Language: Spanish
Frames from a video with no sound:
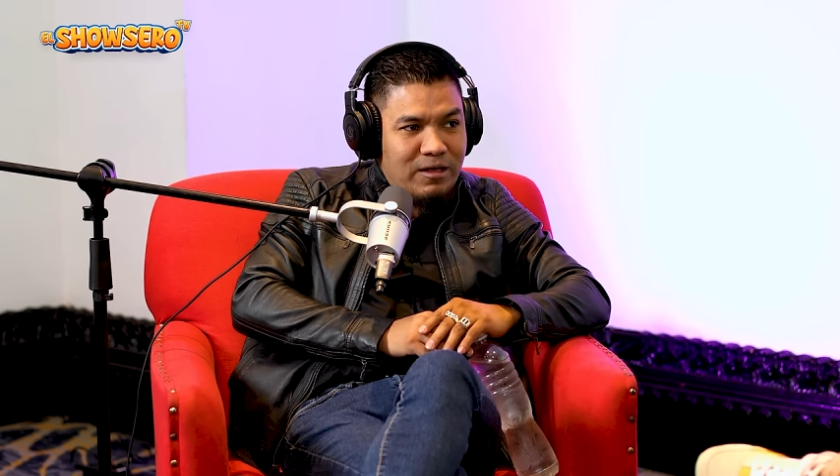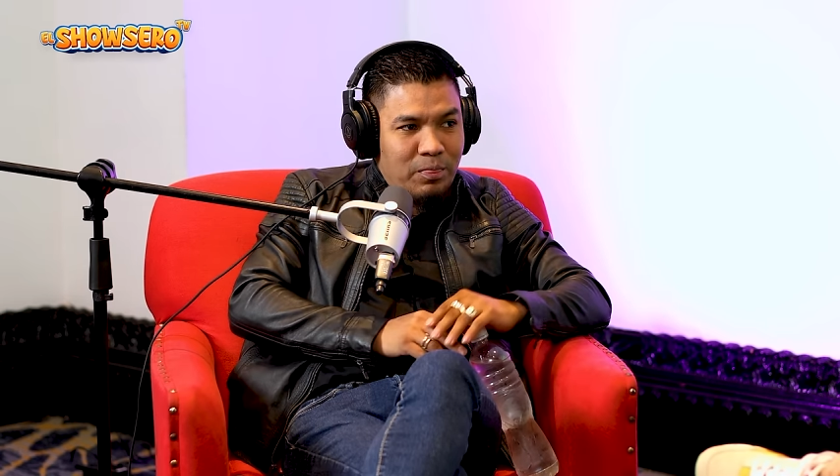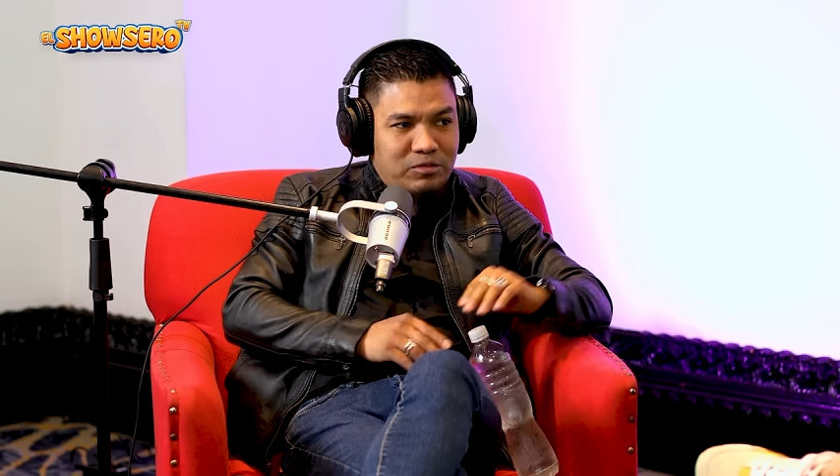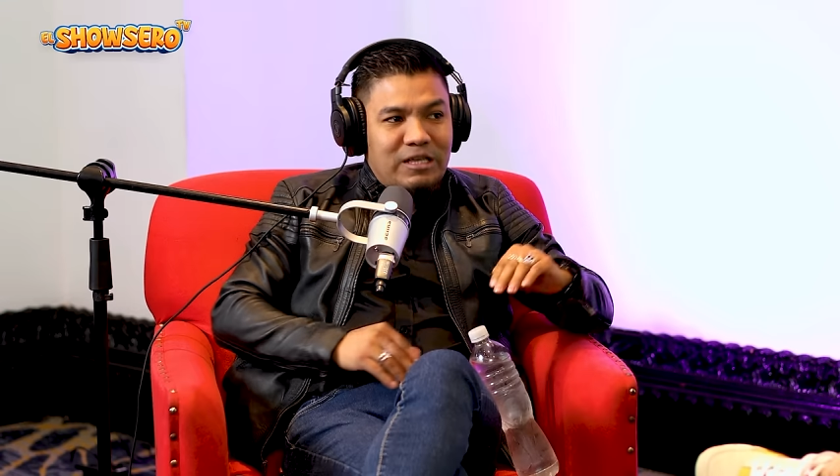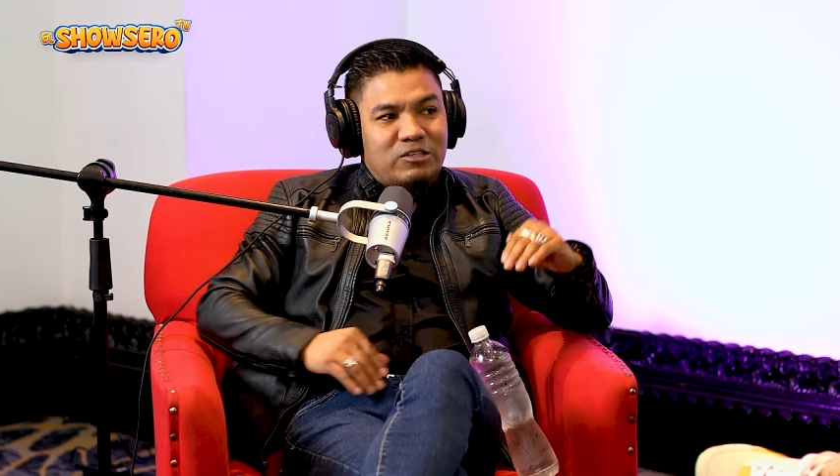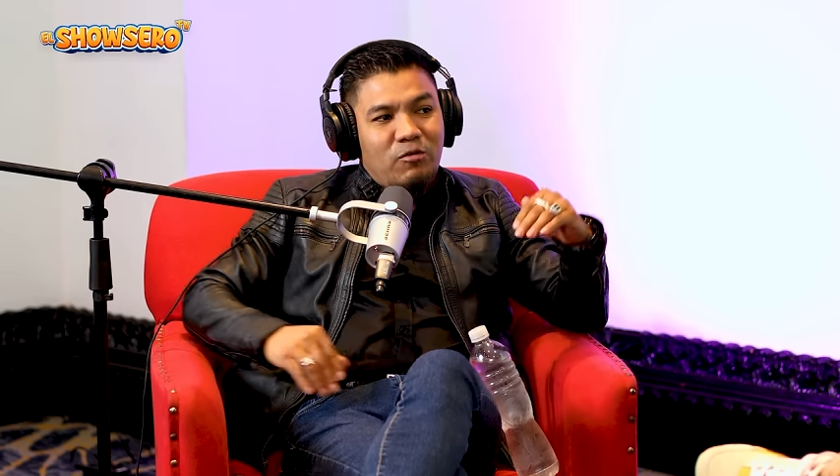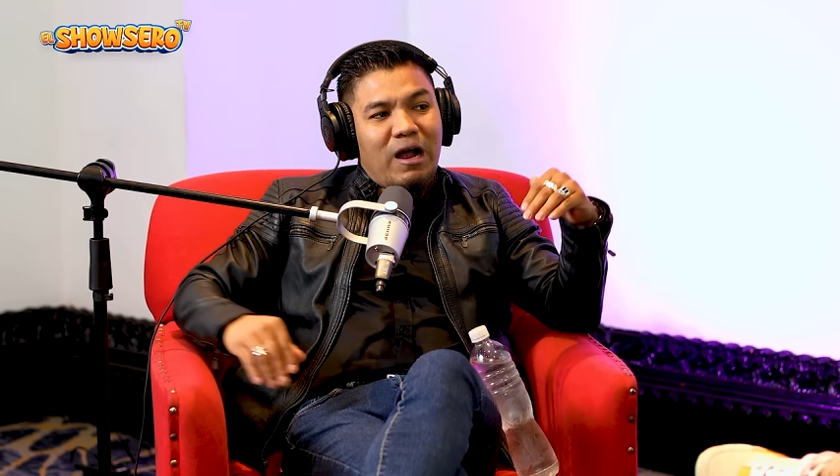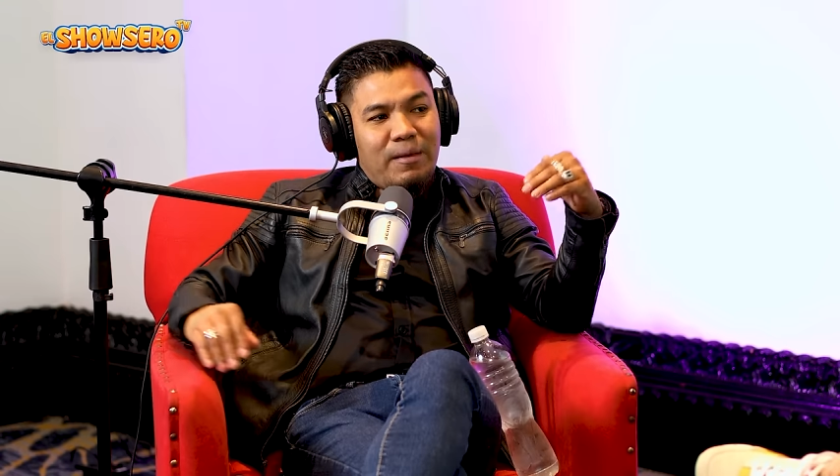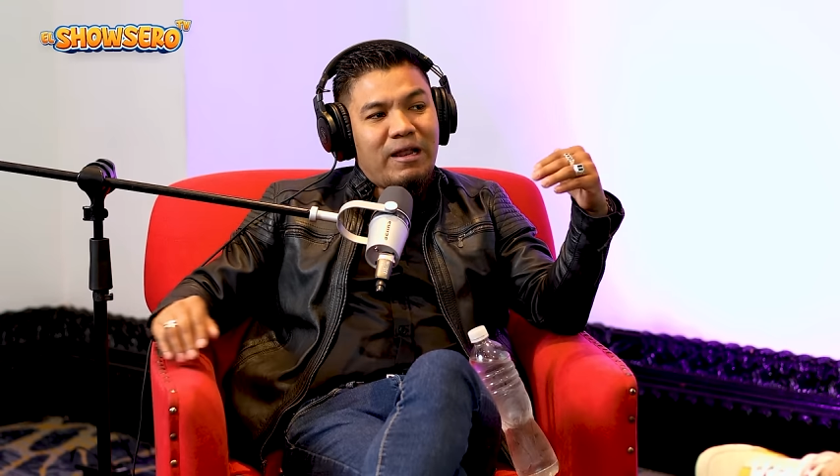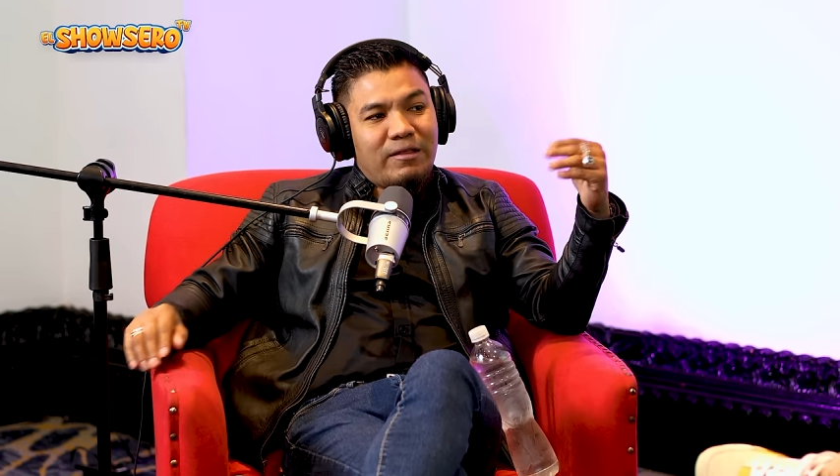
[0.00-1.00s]
Entonces eso va
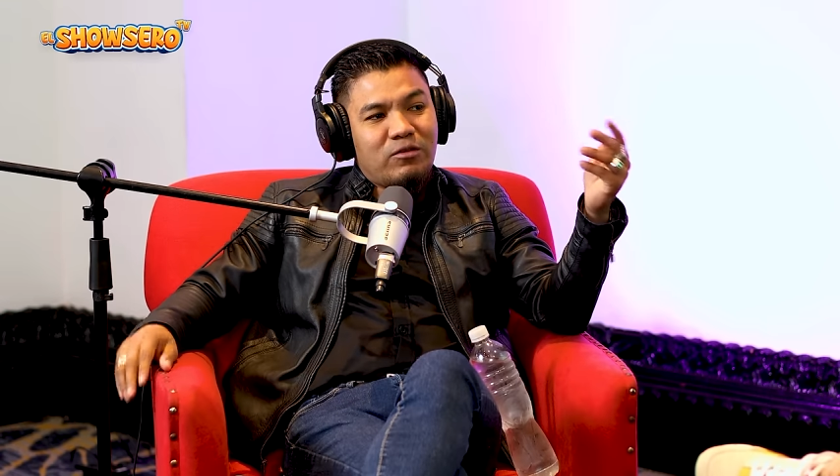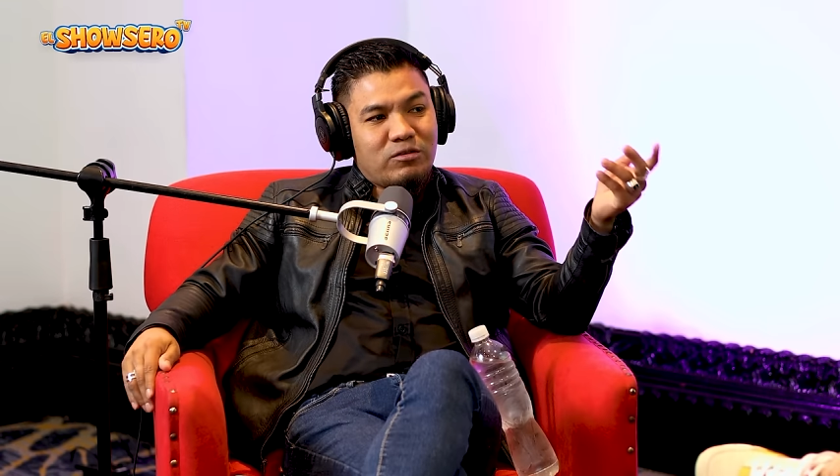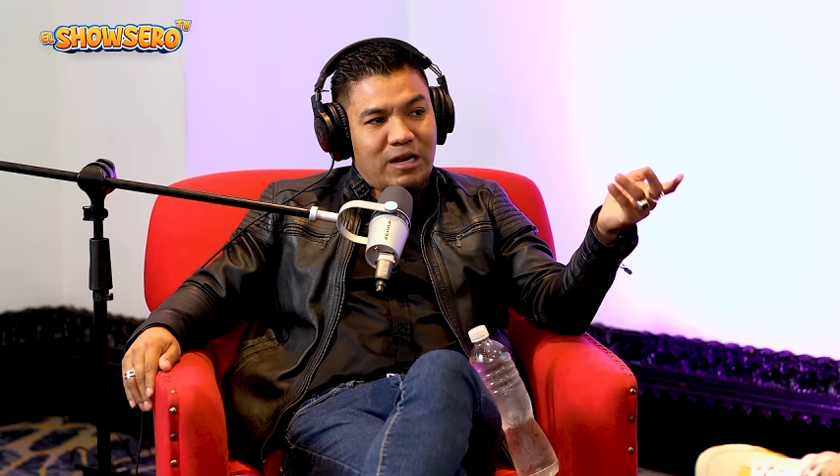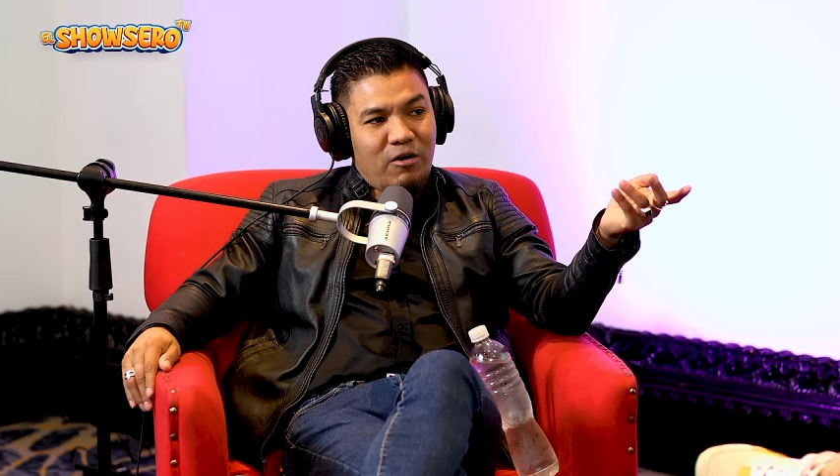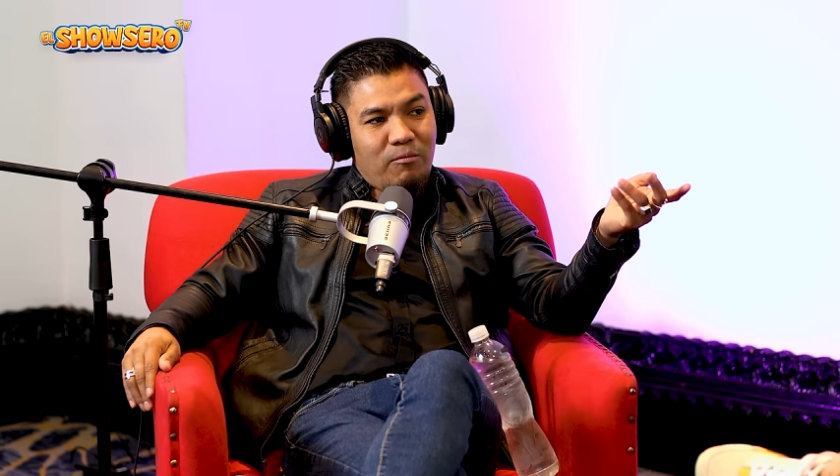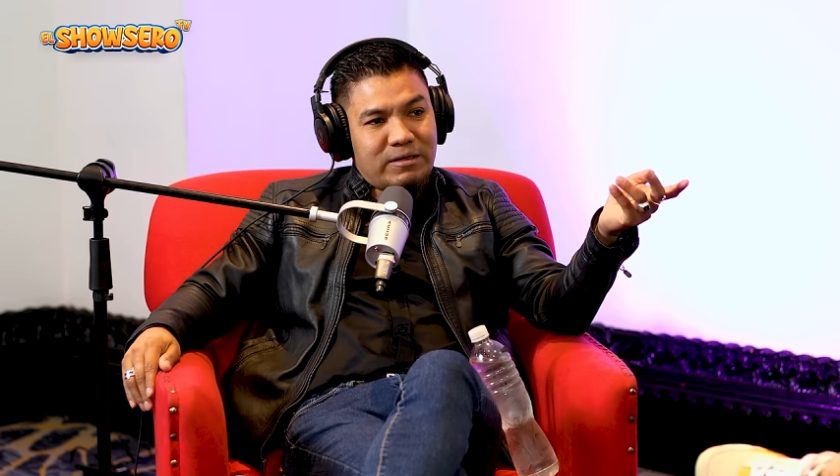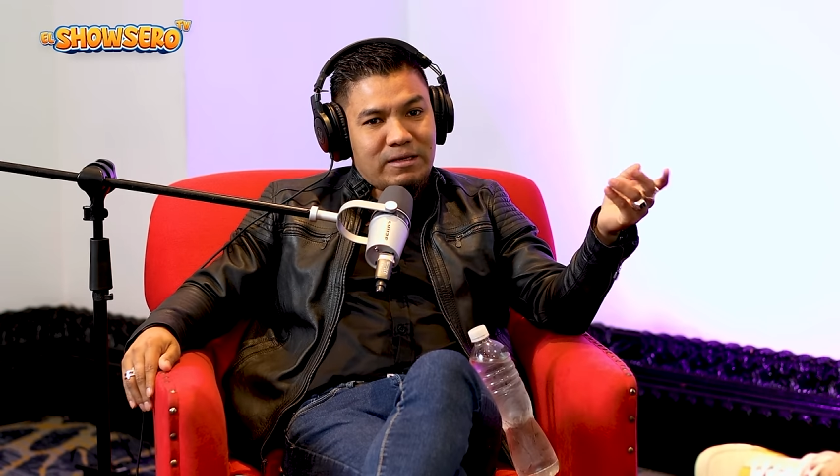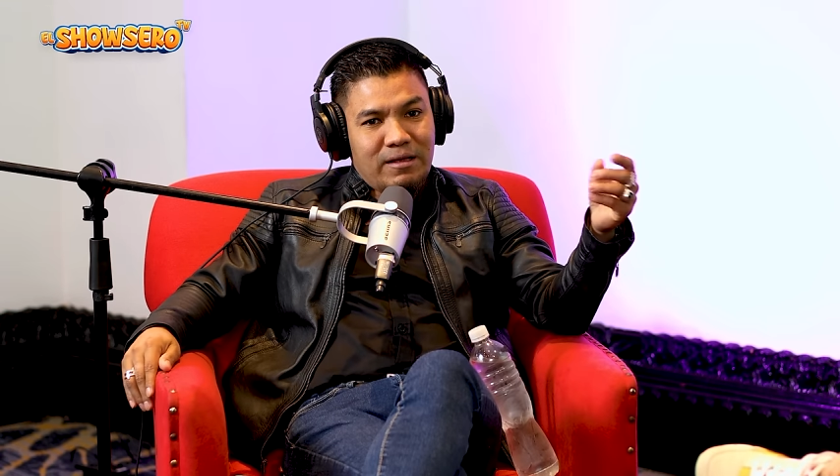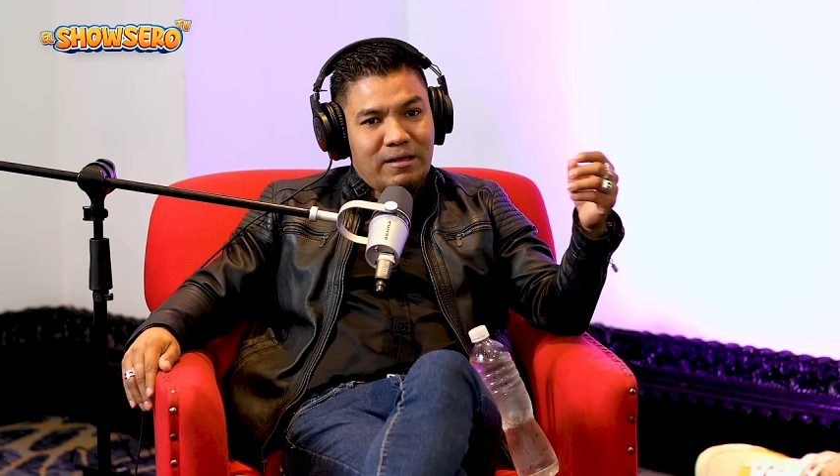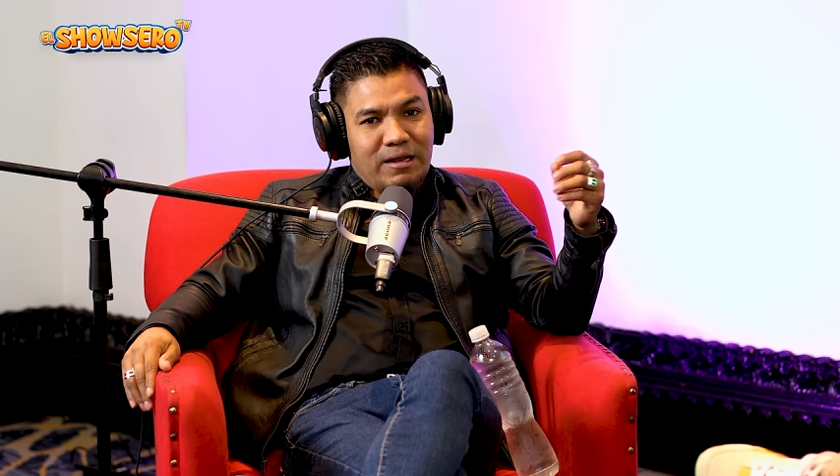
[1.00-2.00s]
generando traumas,